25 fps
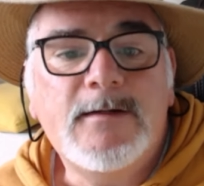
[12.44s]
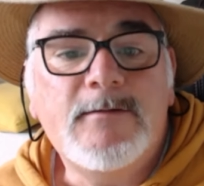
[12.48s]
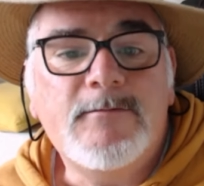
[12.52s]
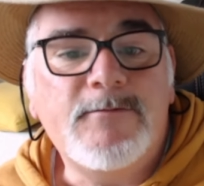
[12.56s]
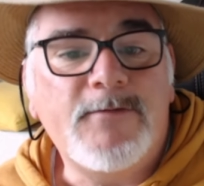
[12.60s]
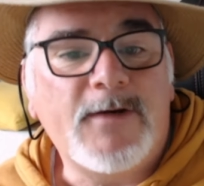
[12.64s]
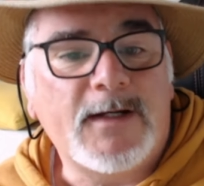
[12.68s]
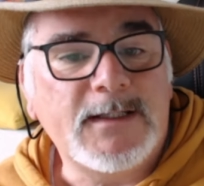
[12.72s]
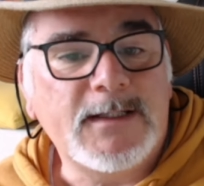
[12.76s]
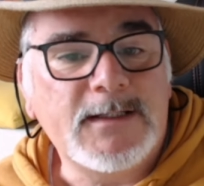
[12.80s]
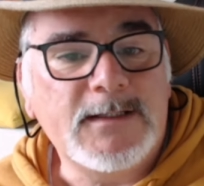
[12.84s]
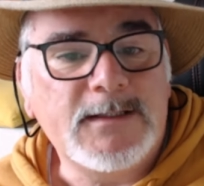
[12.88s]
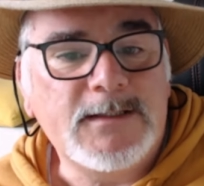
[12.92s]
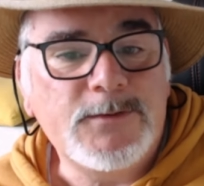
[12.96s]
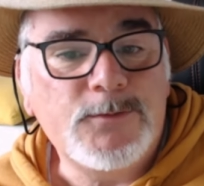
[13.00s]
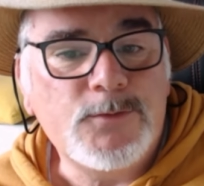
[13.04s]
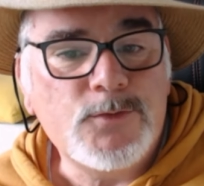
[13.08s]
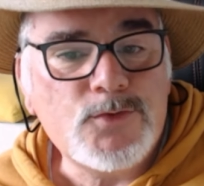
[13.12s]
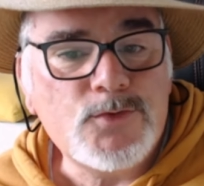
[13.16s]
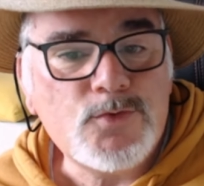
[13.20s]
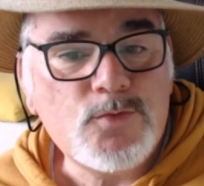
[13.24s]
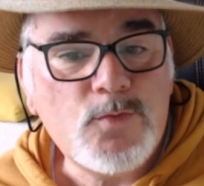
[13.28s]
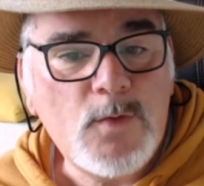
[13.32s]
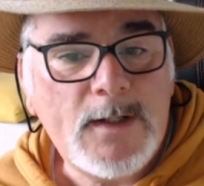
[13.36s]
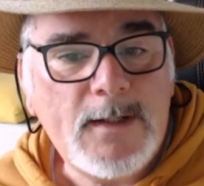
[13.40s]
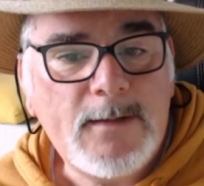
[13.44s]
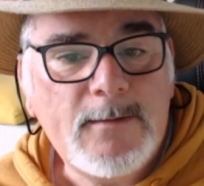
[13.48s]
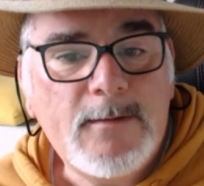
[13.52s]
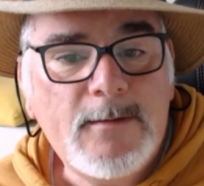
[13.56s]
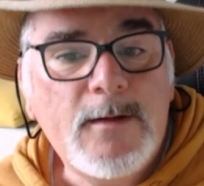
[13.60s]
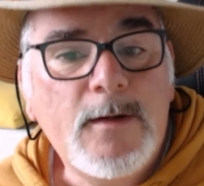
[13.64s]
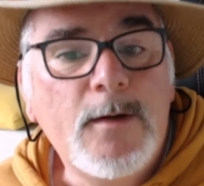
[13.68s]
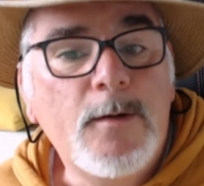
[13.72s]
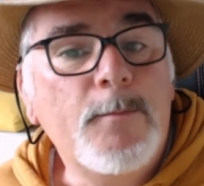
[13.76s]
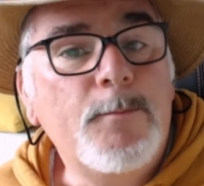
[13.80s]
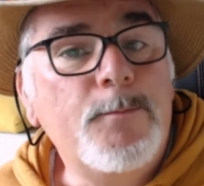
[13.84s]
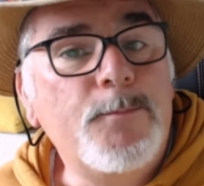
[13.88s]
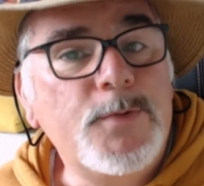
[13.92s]
Variété de choix,
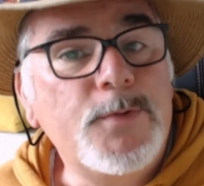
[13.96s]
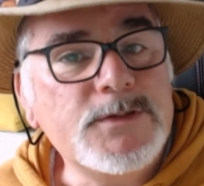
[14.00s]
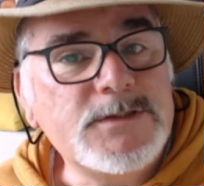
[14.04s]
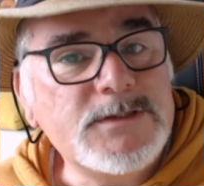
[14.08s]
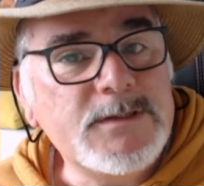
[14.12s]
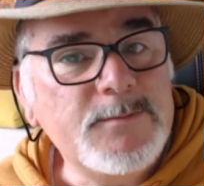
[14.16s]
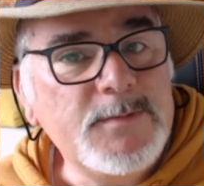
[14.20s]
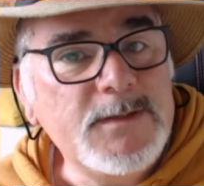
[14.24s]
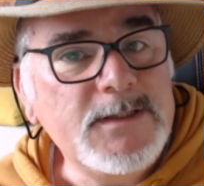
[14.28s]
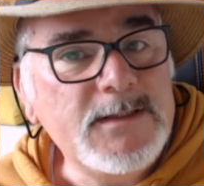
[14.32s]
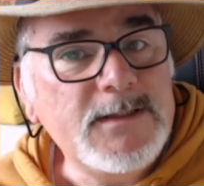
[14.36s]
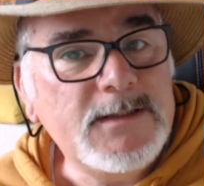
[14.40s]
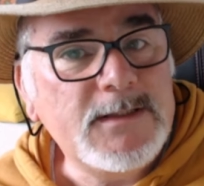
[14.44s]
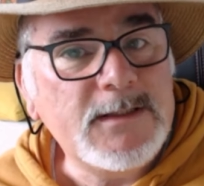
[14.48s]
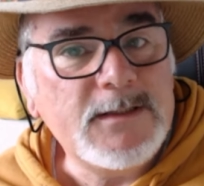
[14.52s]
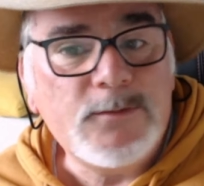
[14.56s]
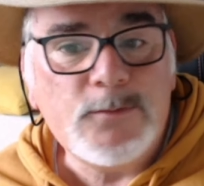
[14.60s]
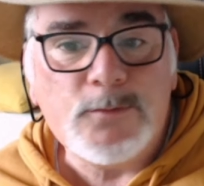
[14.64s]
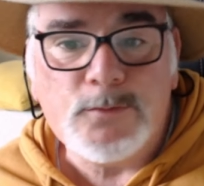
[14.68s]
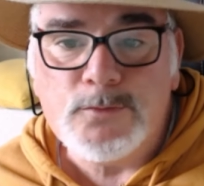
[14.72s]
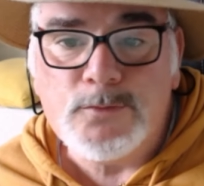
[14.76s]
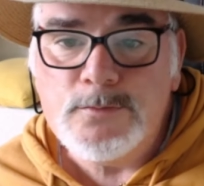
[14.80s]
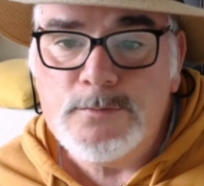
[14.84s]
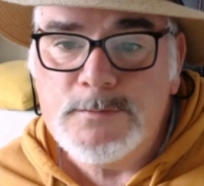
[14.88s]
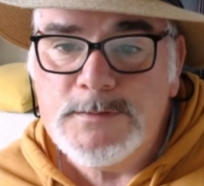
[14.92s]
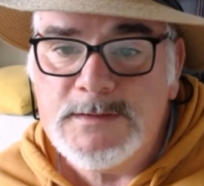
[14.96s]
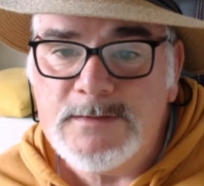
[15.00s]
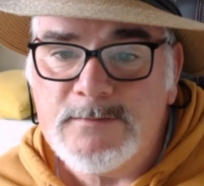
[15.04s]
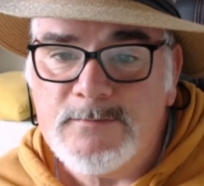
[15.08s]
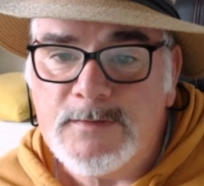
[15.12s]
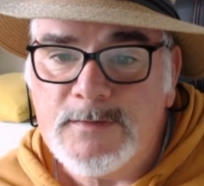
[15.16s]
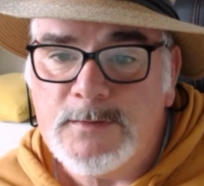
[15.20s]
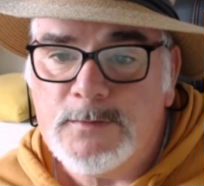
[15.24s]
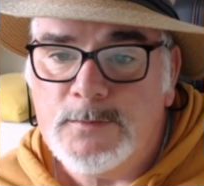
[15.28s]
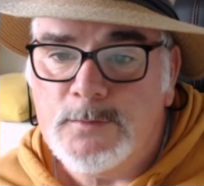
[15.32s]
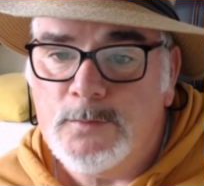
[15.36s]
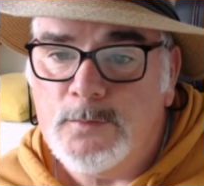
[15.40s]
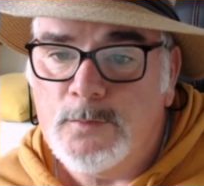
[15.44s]
possibilité de
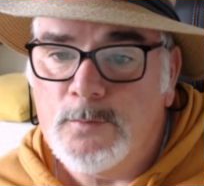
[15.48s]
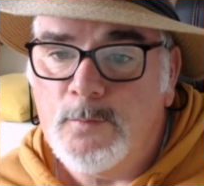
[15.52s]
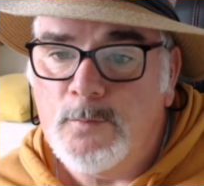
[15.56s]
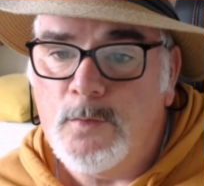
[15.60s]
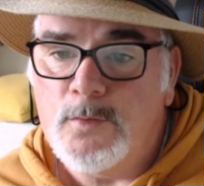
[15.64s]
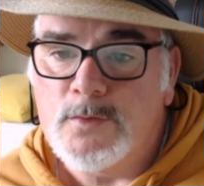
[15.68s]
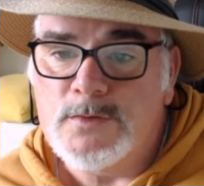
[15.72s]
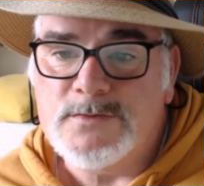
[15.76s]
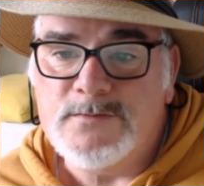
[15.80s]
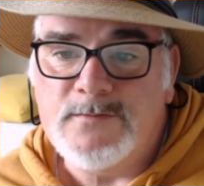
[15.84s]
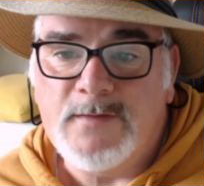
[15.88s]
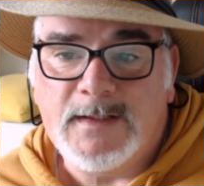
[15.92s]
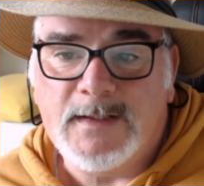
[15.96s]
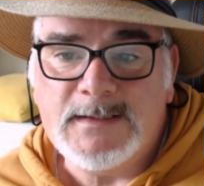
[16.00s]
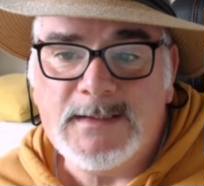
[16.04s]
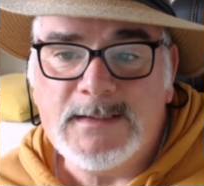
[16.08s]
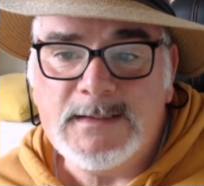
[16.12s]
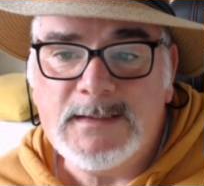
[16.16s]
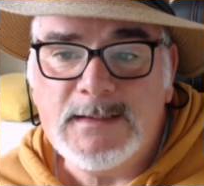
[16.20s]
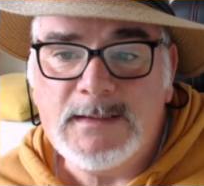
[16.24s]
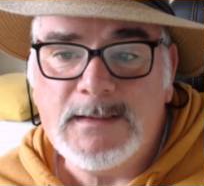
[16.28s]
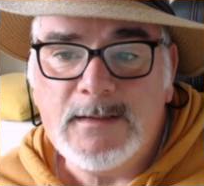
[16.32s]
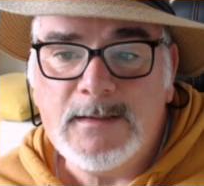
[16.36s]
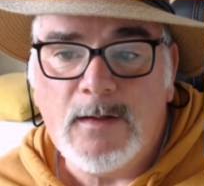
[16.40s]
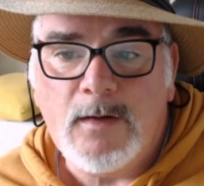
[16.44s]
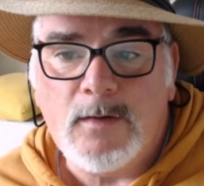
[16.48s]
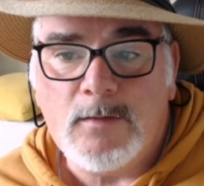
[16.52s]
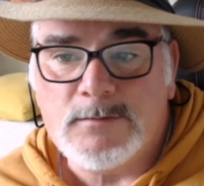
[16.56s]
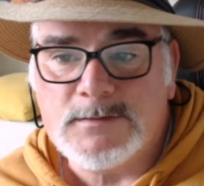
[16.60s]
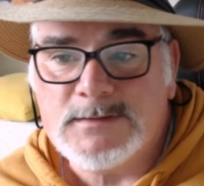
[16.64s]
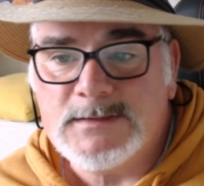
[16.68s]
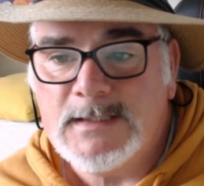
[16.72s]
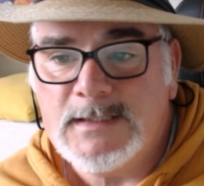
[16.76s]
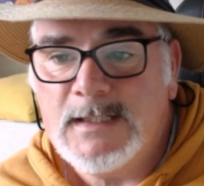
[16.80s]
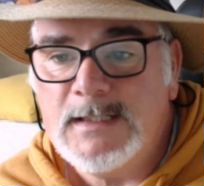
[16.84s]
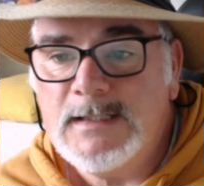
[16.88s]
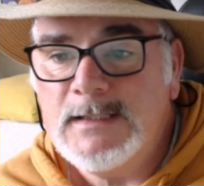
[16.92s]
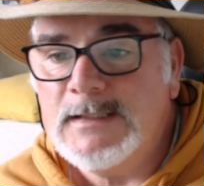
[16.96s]
cultiver de nombreuses variétés,
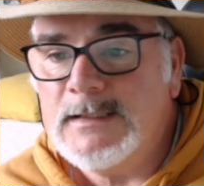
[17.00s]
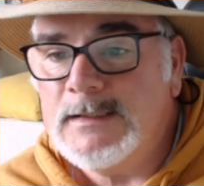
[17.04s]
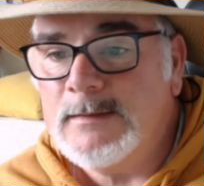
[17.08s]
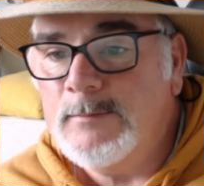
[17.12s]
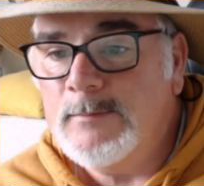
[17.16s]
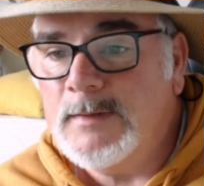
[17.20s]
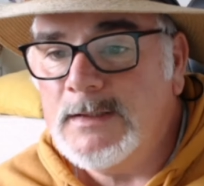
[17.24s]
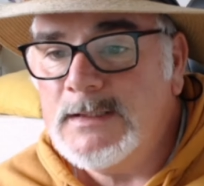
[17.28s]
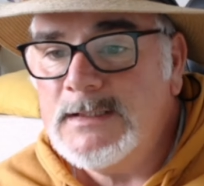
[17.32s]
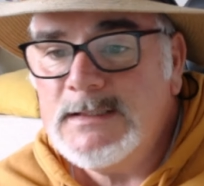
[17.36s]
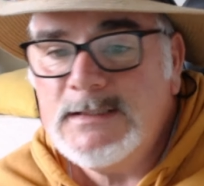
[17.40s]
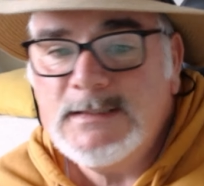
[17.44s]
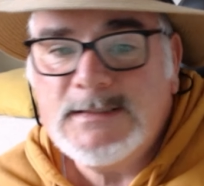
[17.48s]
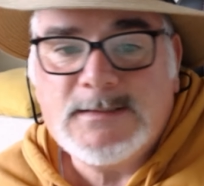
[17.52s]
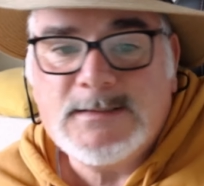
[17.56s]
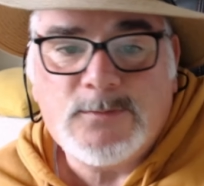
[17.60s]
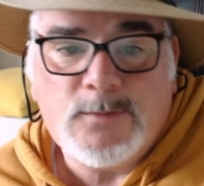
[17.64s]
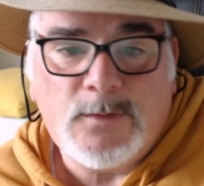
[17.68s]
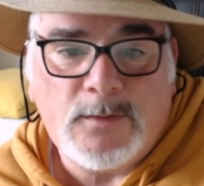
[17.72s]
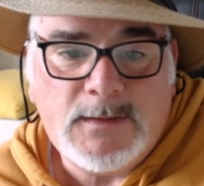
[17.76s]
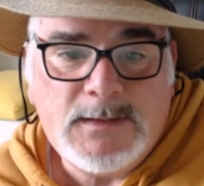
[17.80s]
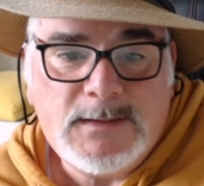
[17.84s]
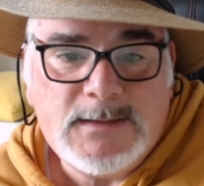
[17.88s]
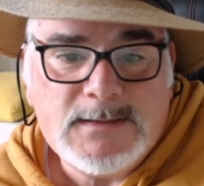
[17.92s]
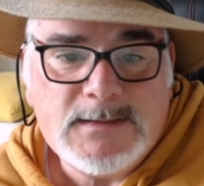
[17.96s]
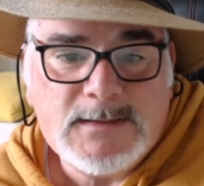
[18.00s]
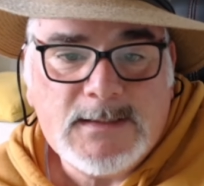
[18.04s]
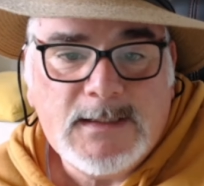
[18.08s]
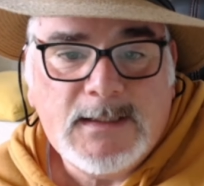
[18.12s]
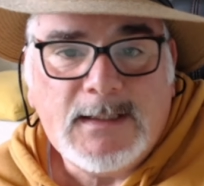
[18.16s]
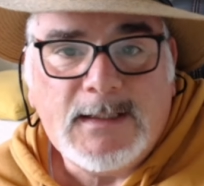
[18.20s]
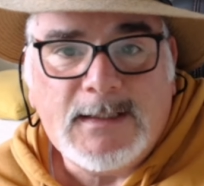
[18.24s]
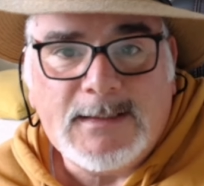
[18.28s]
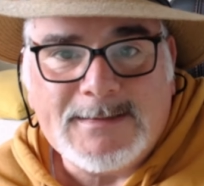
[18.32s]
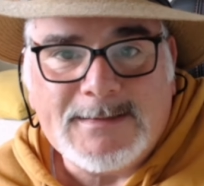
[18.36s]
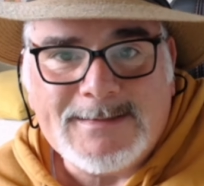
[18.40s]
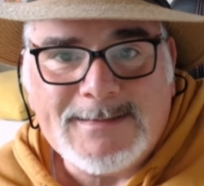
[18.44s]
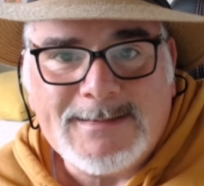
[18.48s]
anciennes, hybrides, cerises,
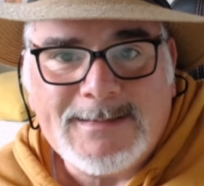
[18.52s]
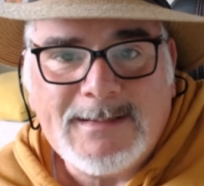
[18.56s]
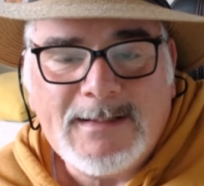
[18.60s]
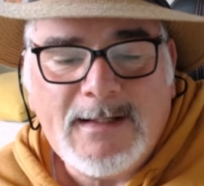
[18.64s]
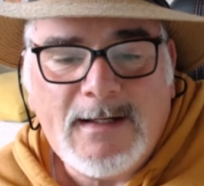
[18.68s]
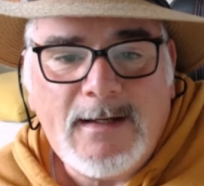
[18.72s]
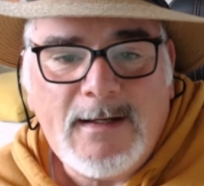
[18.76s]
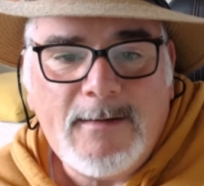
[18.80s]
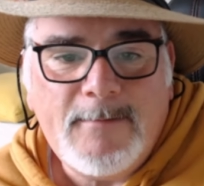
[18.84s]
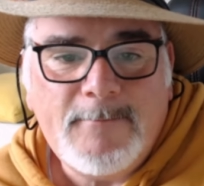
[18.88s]
etc.